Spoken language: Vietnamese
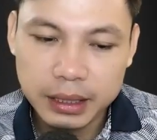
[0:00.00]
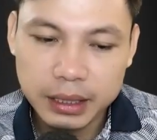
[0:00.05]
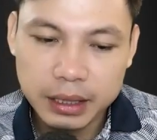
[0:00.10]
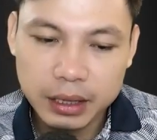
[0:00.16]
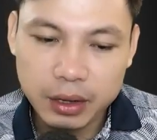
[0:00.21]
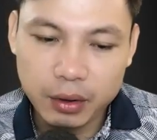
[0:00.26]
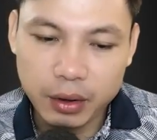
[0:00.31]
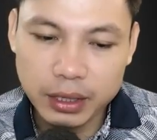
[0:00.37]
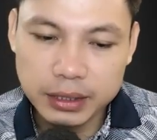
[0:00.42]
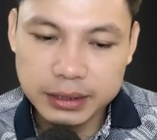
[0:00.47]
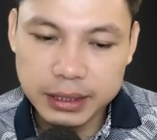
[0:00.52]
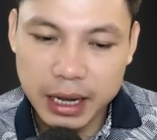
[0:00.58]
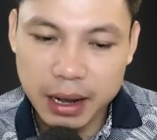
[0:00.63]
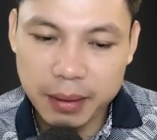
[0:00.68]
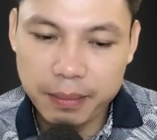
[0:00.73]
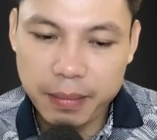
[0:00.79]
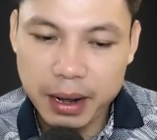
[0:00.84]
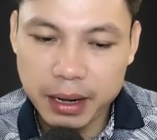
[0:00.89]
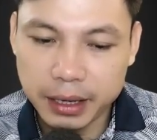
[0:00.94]
cũng phải cho
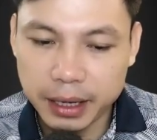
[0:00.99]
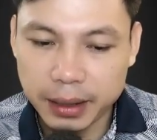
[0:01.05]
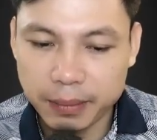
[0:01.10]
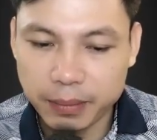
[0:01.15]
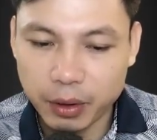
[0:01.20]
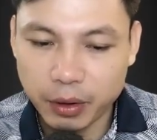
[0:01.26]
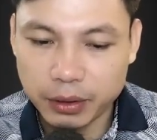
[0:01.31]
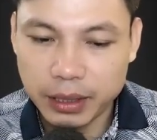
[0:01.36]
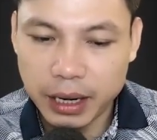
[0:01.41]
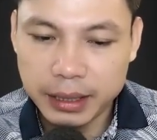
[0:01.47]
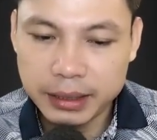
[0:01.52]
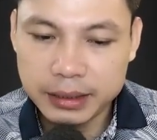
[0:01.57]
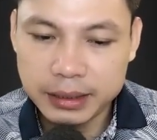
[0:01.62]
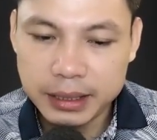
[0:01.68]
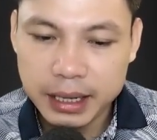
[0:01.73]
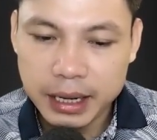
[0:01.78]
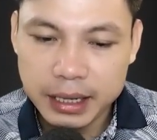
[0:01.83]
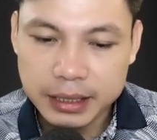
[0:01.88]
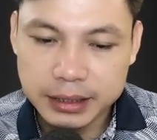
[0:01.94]
con về nhà chào tạm
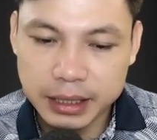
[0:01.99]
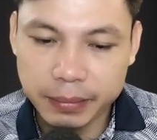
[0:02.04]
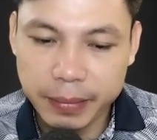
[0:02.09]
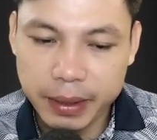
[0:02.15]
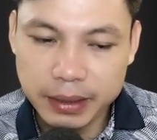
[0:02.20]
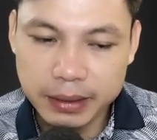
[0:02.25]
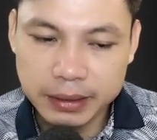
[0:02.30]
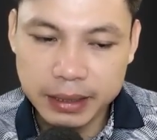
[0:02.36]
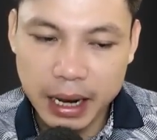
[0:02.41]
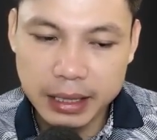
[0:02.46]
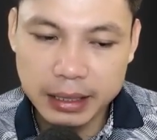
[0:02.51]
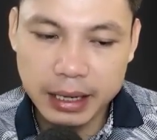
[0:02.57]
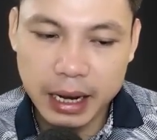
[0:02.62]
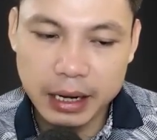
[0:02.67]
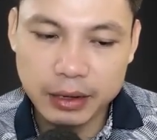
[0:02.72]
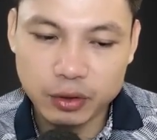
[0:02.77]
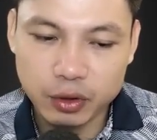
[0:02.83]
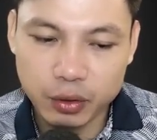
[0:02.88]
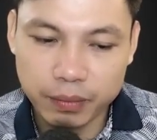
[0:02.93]
biệt bố mẹ đã chứ."
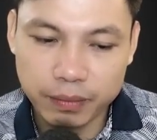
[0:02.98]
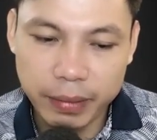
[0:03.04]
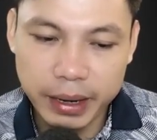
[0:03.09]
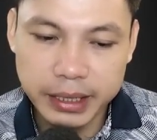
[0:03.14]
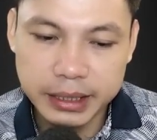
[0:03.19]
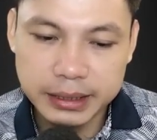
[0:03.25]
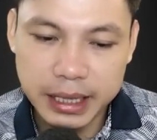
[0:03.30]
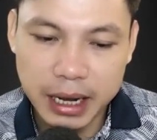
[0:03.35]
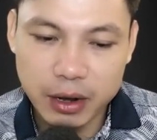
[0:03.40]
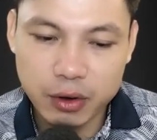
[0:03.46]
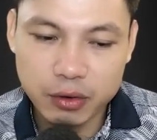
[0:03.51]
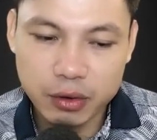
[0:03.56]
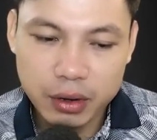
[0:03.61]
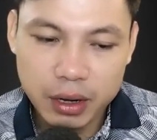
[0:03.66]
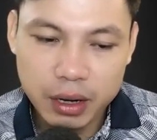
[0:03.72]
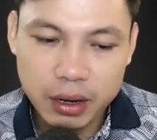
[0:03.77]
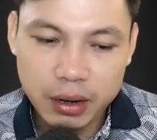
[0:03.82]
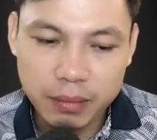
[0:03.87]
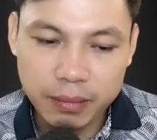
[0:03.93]

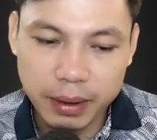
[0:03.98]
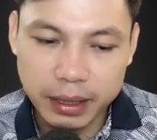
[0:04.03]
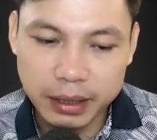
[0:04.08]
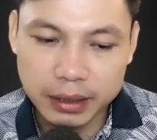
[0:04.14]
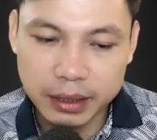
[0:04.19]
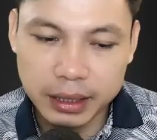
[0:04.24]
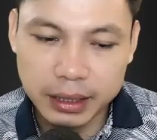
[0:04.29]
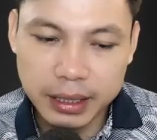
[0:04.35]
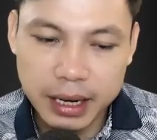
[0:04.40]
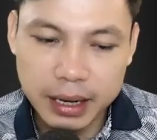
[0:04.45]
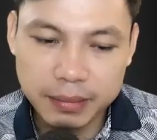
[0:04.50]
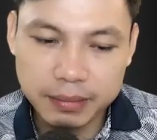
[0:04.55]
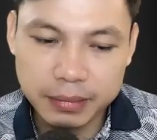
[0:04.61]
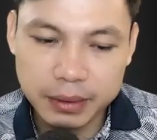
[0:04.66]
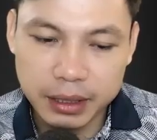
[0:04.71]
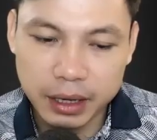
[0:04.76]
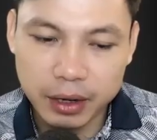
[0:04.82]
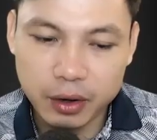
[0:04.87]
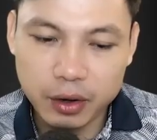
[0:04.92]
Lão Hoàng gần
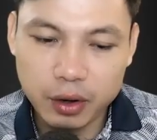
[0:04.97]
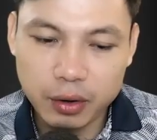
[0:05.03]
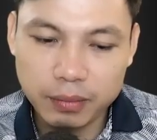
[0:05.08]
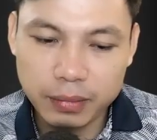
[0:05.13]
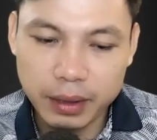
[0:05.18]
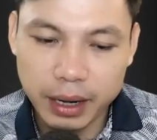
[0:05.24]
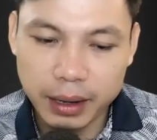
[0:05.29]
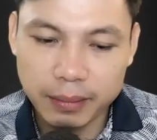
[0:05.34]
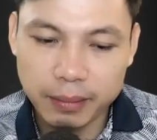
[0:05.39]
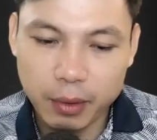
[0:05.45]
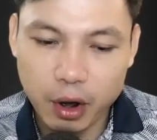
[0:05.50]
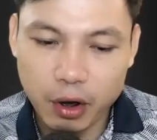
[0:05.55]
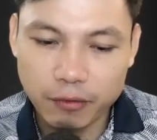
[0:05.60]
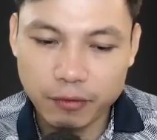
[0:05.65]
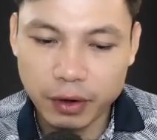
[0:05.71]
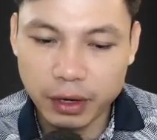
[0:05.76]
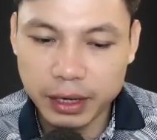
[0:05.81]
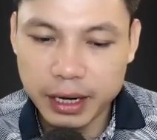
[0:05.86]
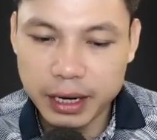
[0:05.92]
gù tí nữa thì
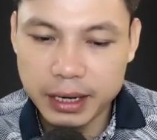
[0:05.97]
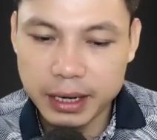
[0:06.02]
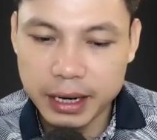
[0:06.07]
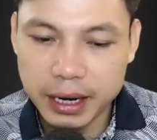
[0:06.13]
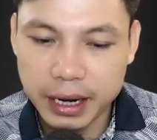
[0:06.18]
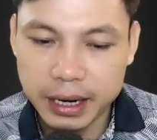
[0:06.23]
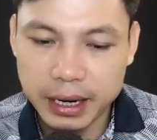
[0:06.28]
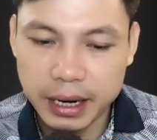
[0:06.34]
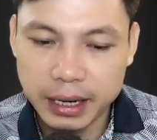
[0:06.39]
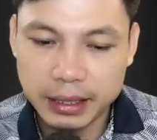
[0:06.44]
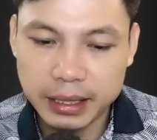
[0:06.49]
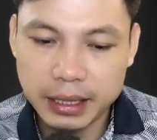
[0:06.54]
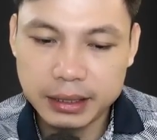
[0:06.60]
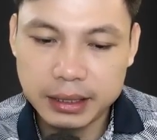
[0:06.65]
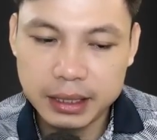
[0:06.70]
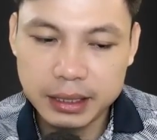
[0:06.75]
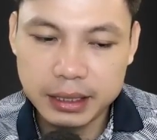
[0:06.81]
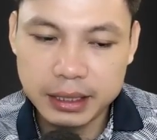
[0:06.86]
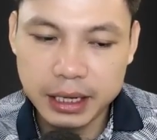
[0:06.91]
lão tưởng hắn là
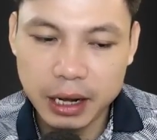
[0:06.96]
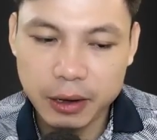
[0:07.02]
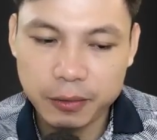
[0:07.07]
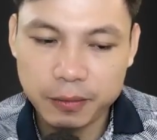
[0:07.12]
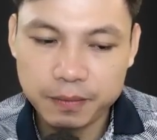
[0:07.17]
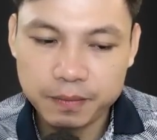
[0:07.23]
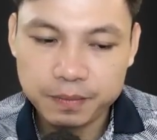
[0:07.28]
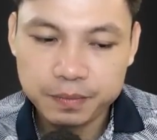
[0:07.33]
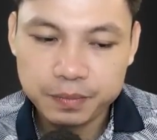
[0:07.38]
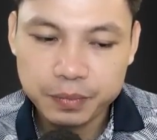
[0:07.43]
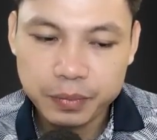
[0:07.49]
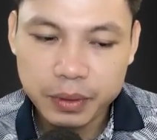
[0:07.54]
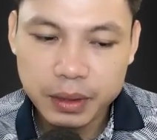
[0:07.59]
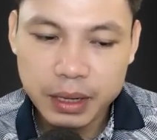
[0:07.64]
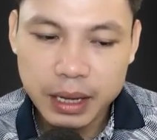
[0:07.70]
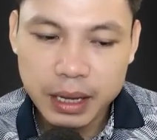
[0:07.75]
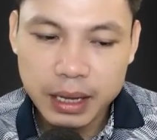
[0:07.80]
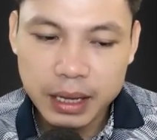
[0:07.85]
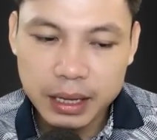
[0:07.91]
trẻ mồ côi,
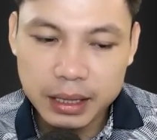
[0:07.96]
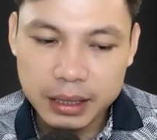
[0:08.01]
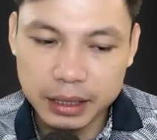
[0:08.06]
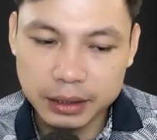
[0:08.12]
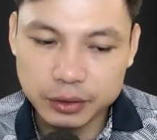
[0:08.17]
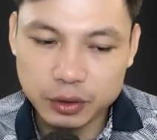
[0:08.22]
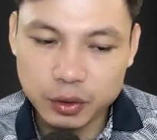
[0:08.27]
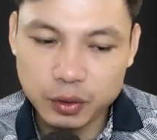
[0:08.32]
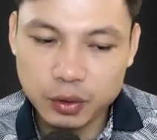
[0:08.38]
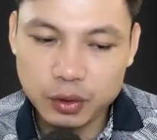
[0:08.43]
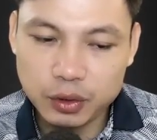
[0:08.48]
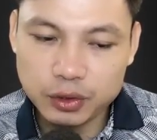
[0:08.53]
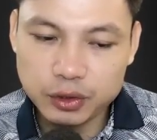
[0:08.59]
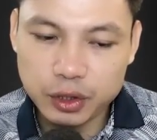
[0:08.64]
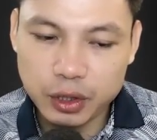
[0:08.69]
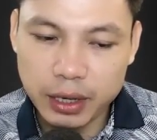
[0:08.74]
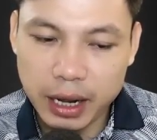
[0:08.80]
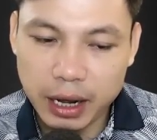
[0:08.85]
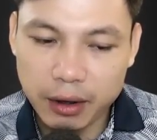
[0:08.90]
vì khoảng thời
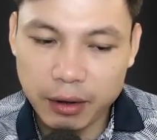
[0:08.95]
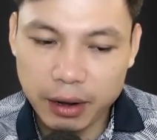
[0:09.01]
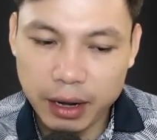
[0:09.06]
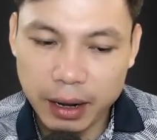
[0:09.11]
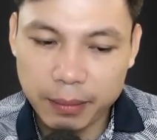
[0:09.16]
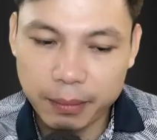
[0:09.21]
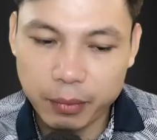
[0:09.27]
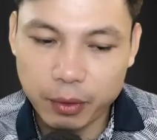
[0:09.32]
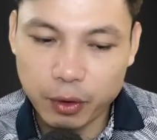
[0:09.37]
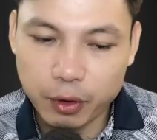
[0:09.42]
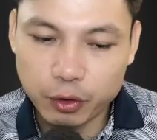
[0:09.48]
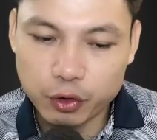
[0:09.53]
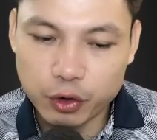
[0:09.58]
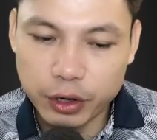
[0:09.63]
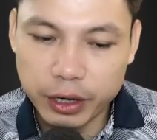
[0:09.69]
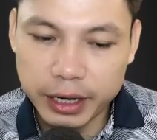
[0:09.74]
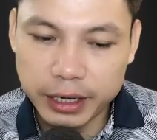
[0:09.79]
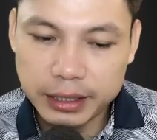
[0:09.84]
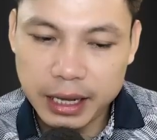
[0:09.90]
gian gần đây
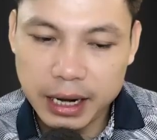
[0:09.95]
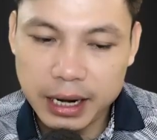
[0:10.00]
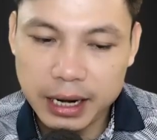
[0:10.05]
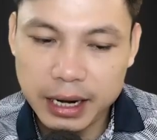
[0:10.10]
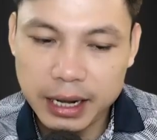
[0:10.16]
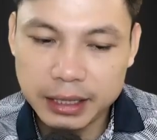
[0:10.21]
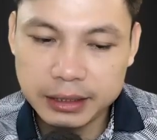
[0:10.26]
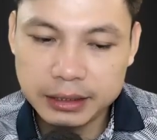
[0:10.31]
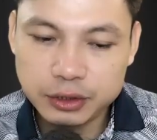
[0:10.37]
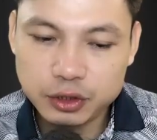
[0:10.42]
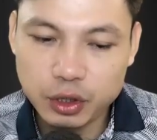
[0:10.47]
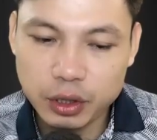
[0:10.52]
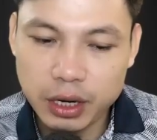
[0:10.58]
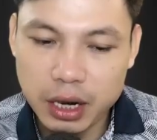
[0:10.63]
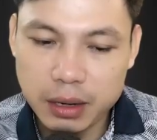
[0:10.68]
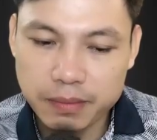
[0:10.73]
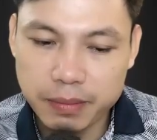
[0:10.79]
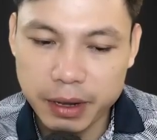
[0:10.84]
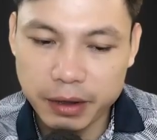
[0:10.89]
hắn thường xuyên ở
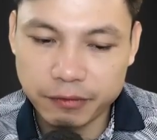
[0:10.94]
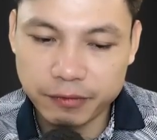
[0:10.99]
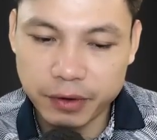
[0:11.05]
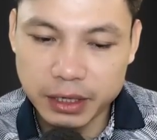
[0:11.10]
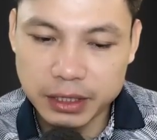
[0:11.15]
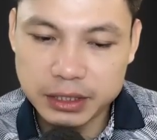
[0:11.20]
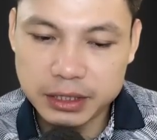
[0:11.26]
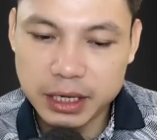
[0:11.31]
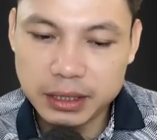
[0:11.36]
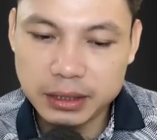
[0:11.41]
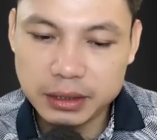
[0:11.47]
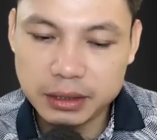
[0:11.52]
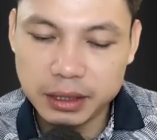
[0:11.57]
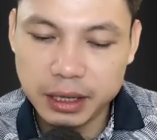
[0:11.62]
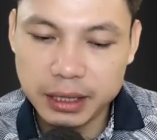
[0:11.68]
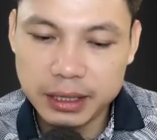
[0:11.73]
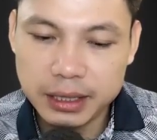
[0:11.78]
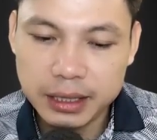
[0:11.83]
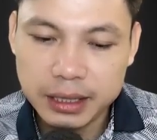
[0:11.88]
nhà của lão.
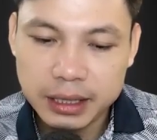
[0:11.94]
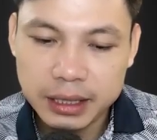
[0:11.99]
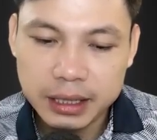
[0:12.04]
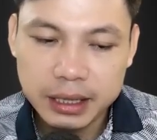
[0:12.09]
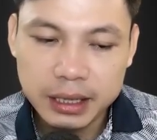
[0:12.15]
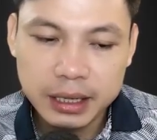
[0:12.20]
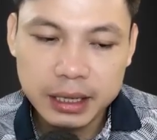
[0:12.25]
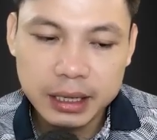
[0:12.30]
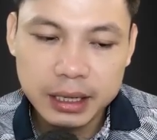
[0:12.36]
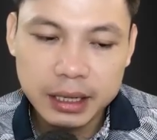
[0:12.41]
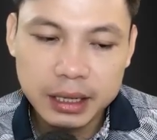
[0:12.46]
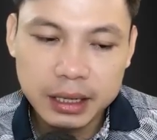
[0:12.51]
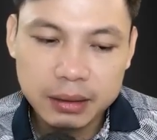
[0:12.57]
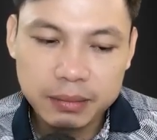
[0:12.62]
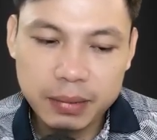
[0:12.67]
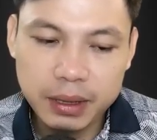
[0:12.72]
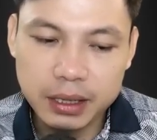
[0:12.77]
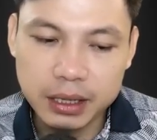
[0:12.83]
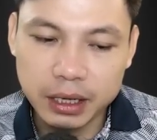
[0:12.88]
Về đến nhà,
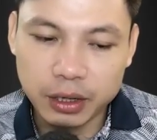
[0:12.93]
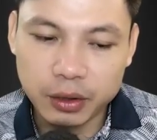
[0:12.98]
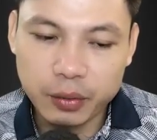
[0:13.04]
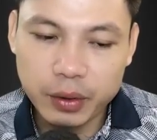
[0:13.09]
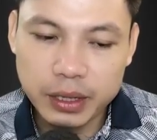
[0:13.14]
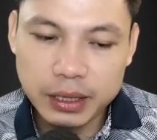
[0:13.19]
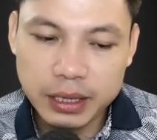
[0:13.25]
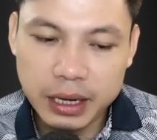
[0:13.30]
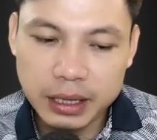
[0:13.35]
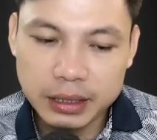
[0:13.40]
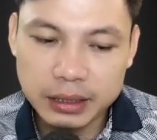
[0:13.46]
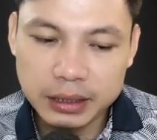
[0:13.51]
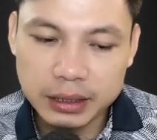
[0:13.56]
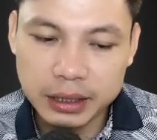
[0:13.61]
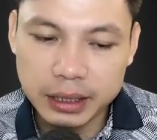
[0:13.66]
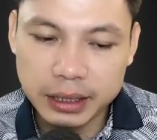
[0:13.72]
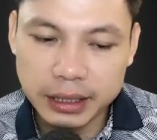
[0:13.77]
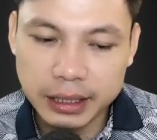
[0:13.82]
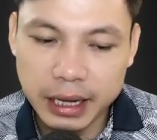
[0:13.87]
Thắng xào vào lòng của
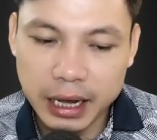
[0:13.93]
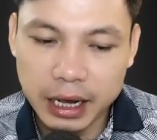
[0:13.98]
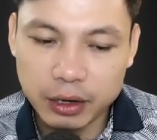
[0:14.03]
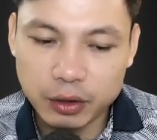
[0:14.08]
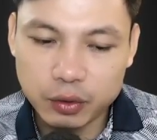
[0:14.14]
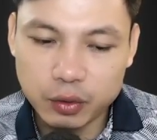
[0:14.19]
bố mẹ